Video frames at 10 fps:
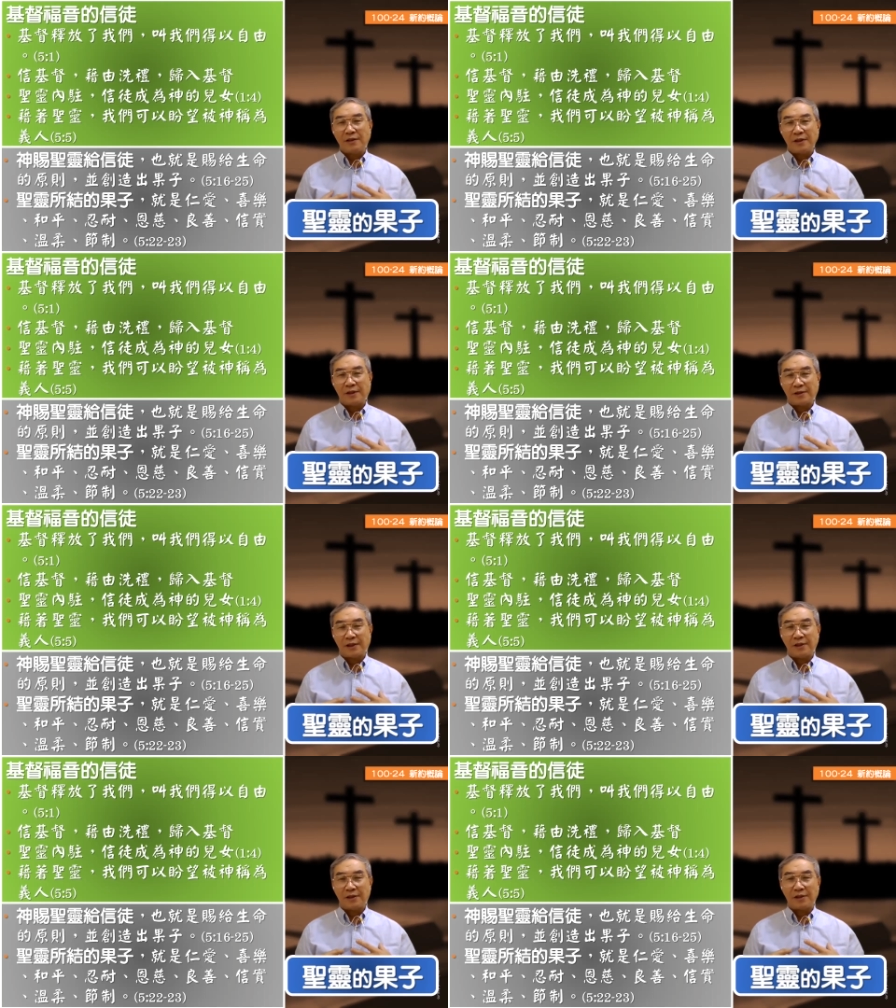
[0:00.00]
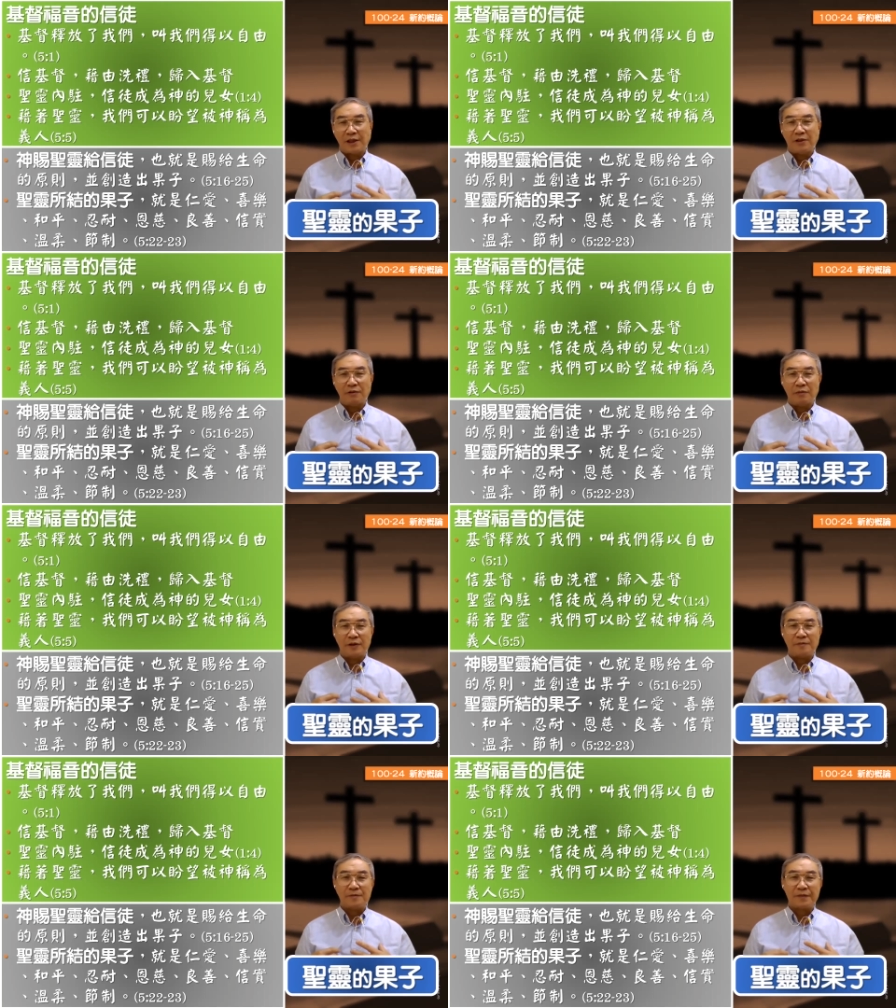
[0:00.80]
啊，圣灵带领我们，
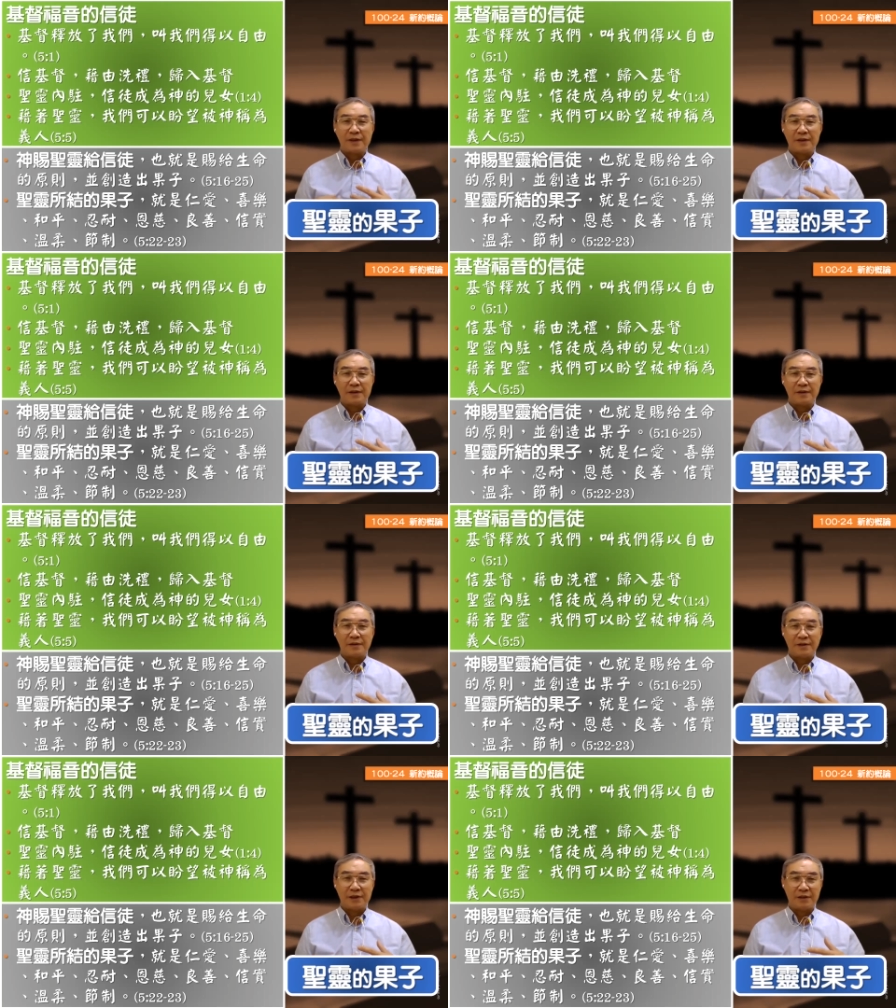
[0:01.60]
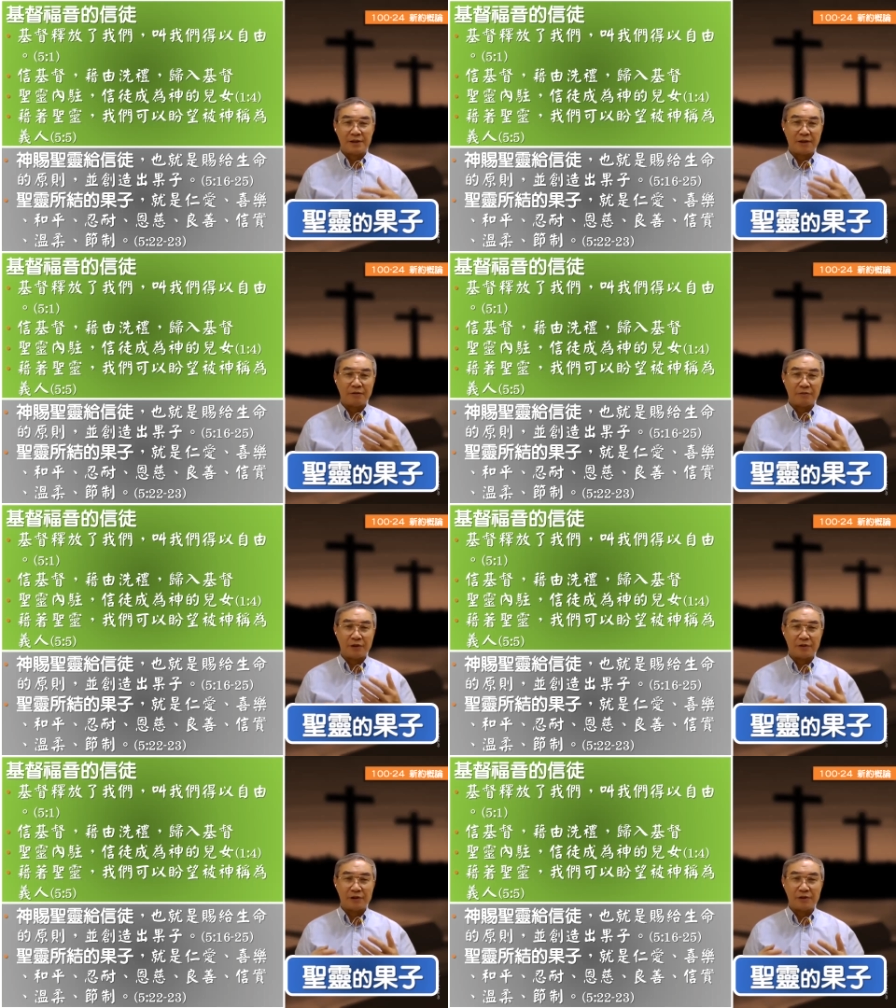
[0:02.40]
啊，让让我们能
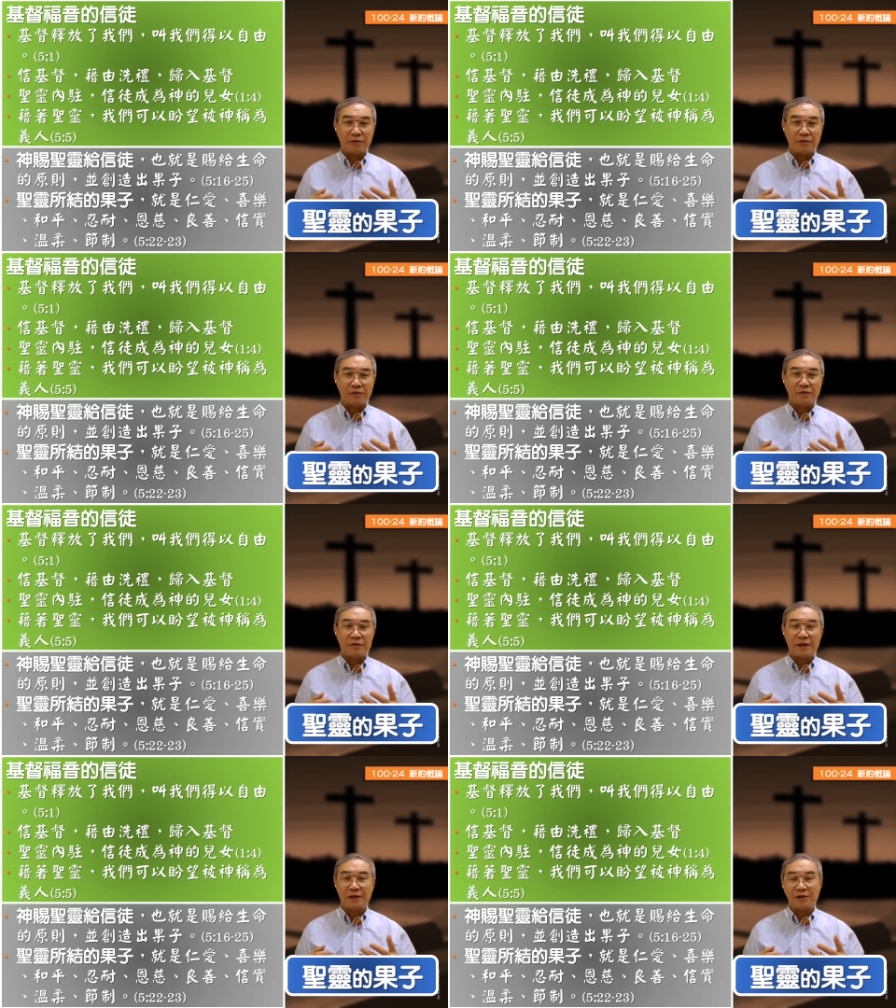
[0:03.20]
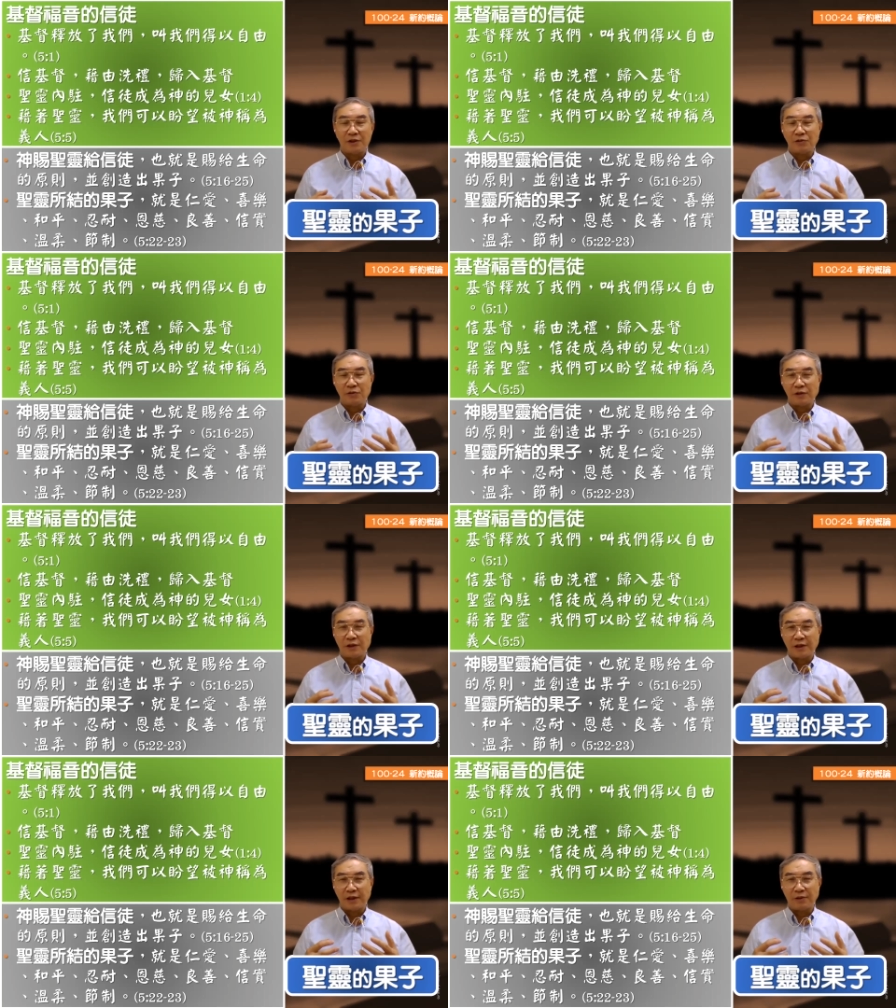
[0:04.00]
够行出，啊，结出这
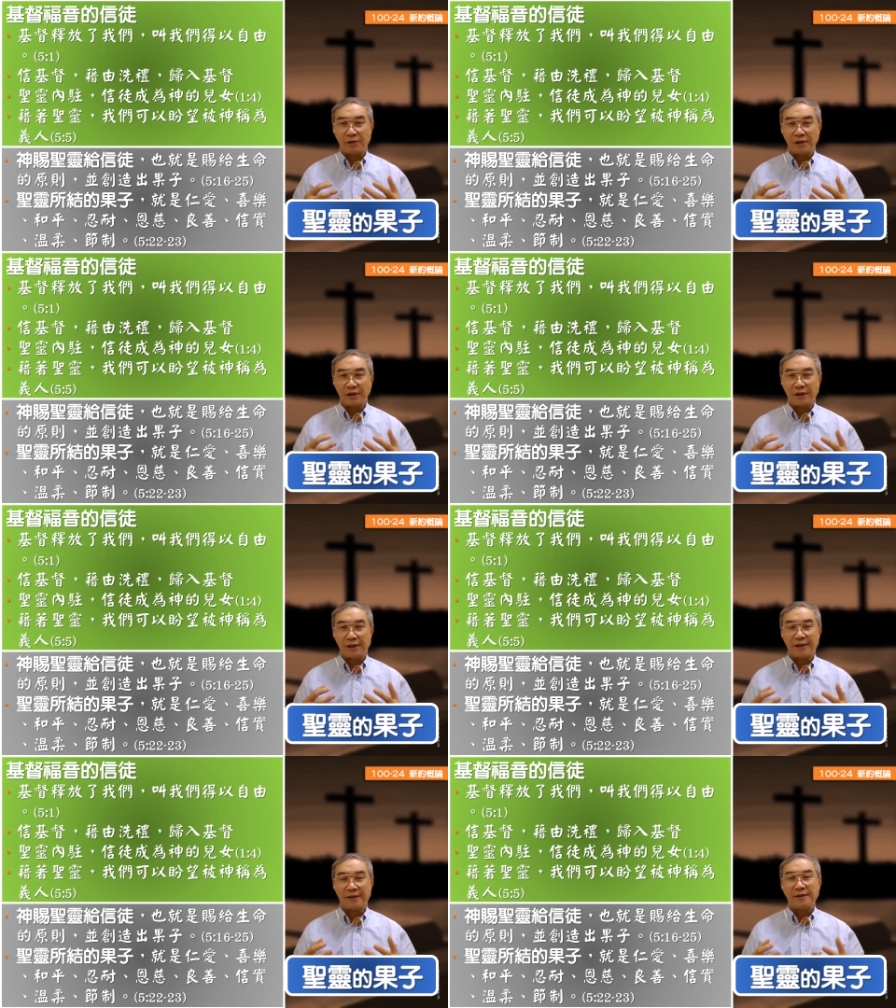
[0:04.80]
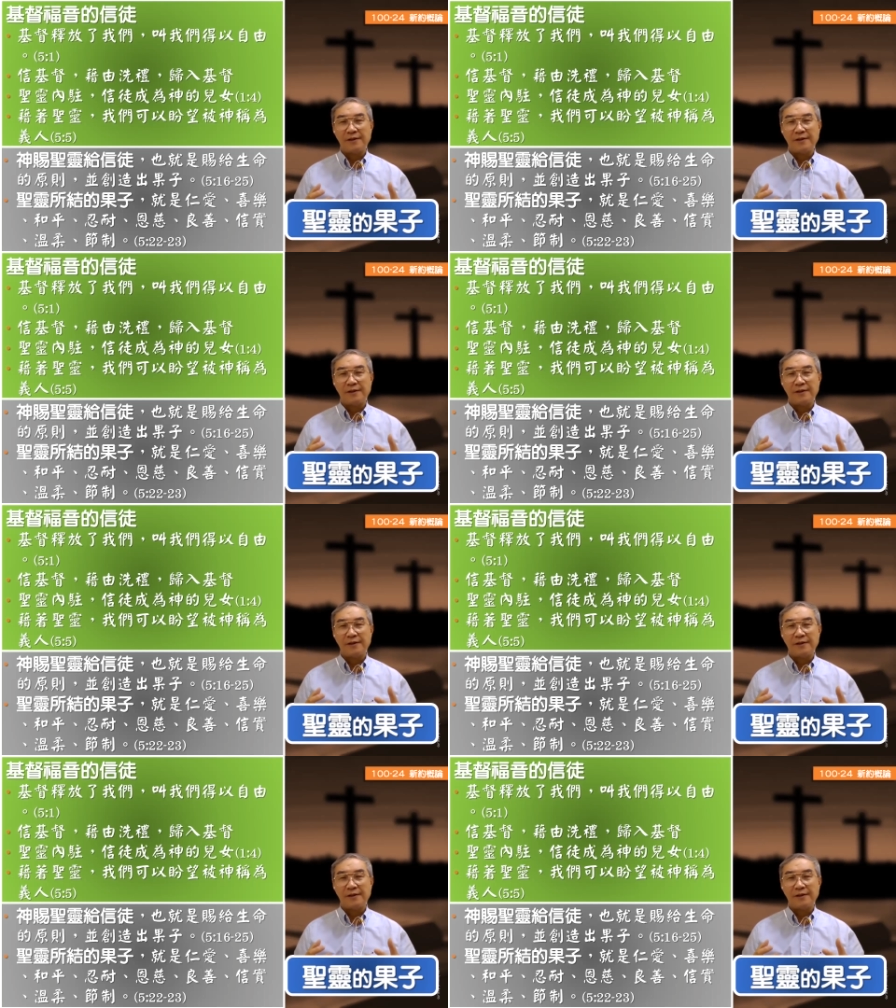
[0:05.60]
个很多这个，啊，